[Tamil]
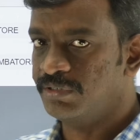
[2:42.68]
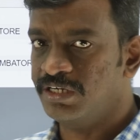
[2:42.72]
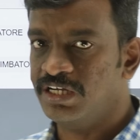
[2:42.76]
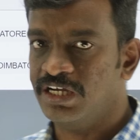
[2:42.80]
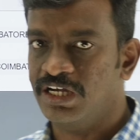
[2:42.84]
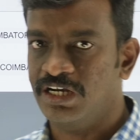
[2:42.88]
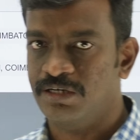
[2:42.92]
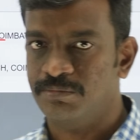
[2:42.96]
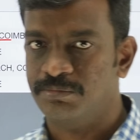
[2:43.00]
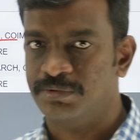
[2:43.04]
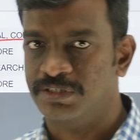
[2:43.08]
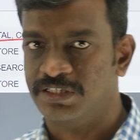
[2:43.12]
அப்படின்னா
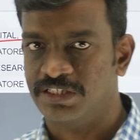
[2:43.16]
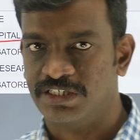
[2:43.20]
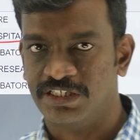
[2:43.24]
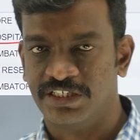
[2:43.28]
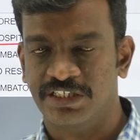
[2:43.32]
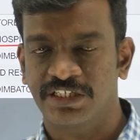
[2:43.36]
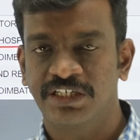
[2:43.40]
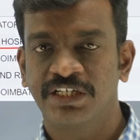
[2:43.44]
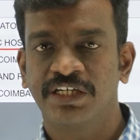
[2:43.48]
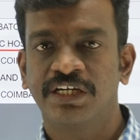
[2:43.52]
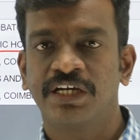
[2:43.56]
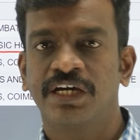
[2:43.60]
ஆட்
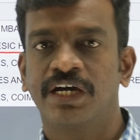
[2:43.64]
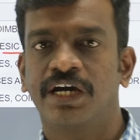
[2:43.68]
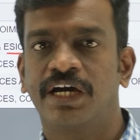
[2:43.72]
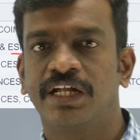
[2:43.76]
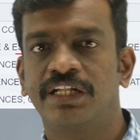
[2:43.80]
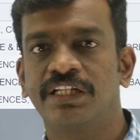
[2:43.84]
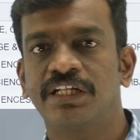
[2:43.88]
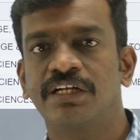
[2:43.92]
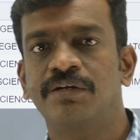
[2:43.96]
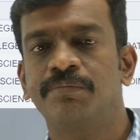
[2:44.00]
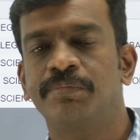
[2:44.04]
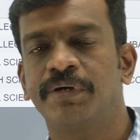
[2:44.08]
பண்ணுறேன்
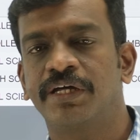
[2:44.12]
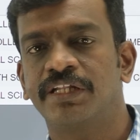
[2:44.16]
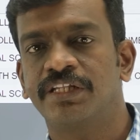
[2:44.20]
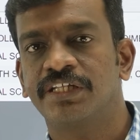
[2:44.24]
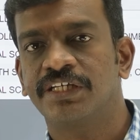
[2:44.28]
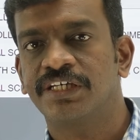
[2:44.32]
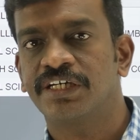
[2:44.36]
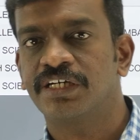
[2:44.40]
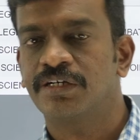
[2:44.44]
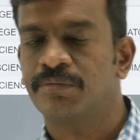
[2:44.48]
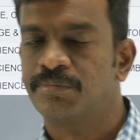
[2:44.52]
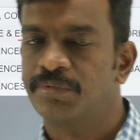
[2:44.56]
அண்ட் தென்
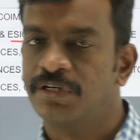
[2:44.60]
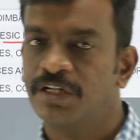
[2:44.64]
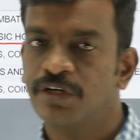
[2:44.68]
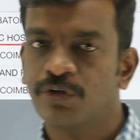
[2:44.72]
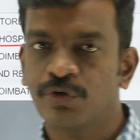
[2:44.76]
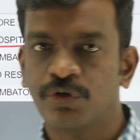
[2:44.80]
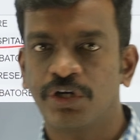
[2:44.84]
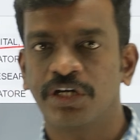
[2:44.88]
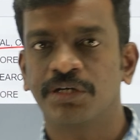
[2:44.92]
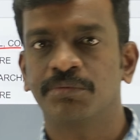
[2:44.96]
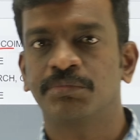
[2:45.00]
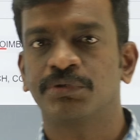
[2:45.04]
பார்த்தீங்க அப்படின்னா
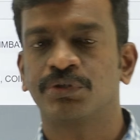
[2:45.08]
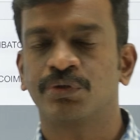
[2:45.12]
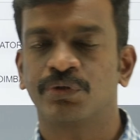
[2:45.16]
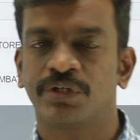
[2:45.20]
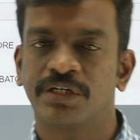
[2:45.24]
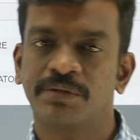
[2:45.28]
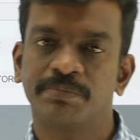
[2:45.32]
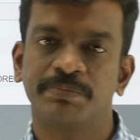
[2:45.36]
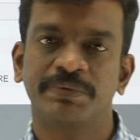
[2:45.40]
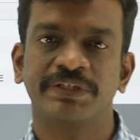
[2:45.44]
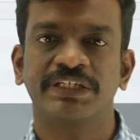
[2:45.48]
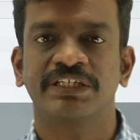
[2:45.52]

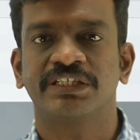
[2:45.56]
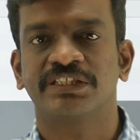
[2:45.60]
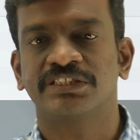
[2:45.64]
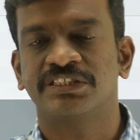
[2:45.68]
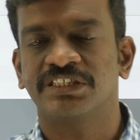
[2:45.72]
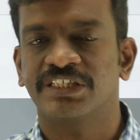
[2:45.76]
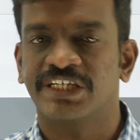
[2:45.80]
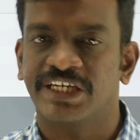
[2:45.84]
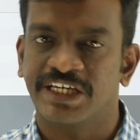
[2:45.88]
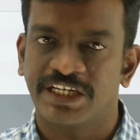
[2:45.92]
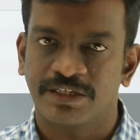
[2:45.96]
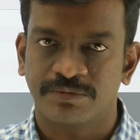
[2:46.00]
கோயம்புத்தூரில்
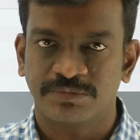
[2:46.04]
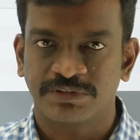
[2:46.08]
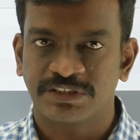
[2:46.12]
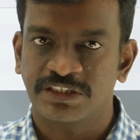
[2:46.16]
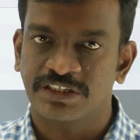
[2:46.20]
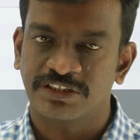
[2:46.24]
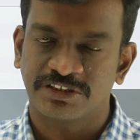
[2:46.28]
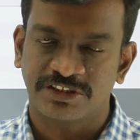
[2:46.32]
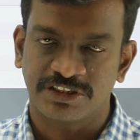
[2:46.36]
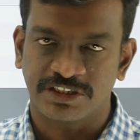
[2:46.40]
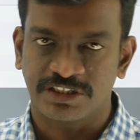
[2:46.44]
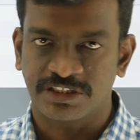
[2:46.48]
பிஎஸ்ஜி
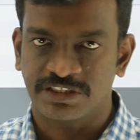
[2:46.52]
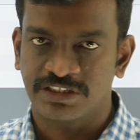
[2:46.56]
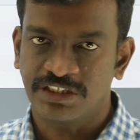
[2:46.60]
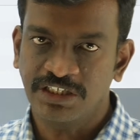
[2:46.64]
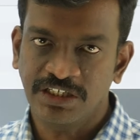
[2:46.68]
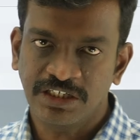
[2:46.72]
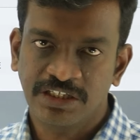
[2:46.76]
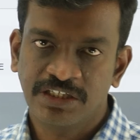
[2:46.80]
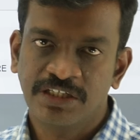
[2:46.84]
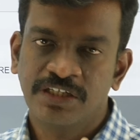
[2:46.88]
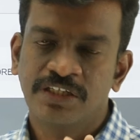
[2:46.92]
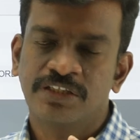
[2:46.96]
கேஎம்சிஹெச்
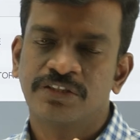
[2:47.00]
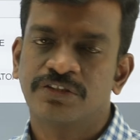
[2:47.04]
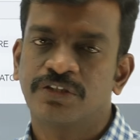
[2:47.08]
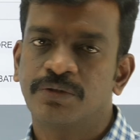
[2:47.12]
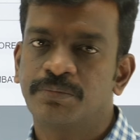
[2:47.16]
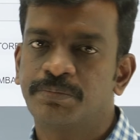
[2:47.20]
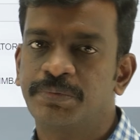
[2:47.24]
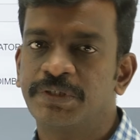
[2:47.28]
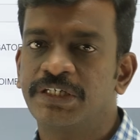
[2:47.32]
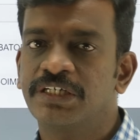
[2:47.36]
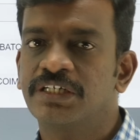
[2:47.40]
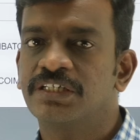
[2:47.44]
இருக்குது ஸோ
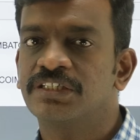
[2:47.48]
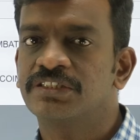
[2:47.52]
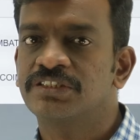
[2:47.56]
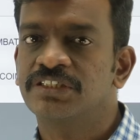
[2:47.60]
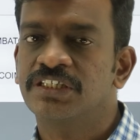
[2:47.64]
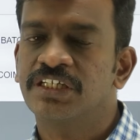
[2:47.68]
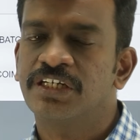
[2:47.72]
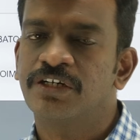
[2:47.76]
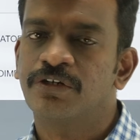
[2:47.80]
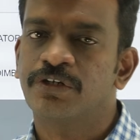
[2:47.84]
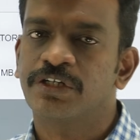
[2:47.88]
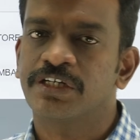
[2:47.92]

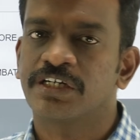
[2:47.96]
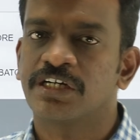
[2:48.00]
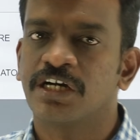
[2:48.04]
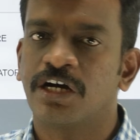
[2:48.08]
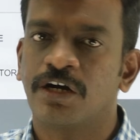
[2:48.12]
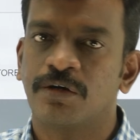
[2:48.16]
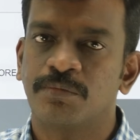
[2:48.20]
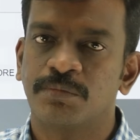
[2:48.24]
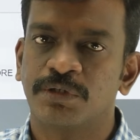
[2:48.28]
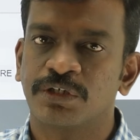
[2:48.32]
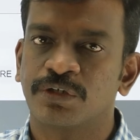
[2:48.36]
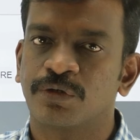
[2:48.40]
பிஎஸ்ஜியினுடைய
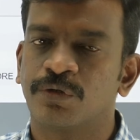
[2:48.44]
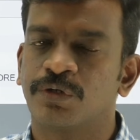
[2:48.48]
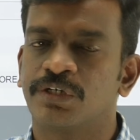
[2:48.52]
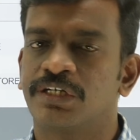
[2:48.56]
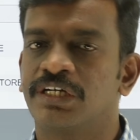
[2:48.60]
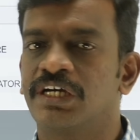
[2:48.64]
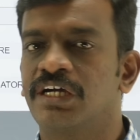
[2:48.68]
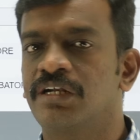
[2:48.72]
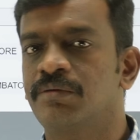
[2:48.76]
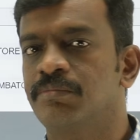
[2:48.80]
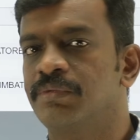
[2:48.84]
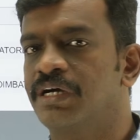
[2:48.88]
கவர்மெண்ட்
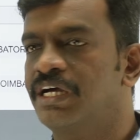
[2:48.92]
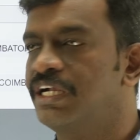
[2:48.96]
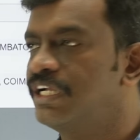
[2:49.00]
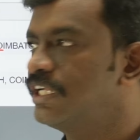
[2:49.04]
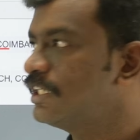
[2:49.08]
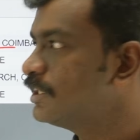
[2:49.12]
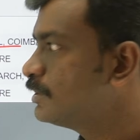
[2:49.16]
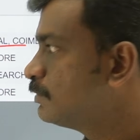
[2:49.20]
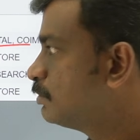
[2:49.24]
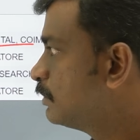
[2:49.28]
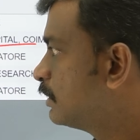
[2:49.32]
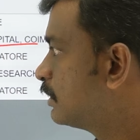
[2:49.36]
கோட்டா அண்ட்
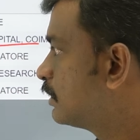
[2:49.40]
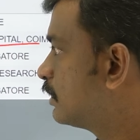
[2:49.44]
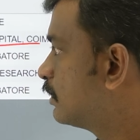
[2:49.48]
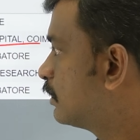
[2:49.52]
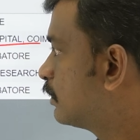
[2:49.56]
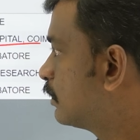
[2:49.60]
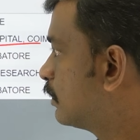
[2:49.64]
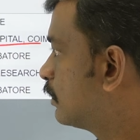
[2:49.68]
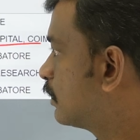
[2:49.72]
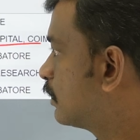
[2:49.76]
மேனேஜ்மெண்ட்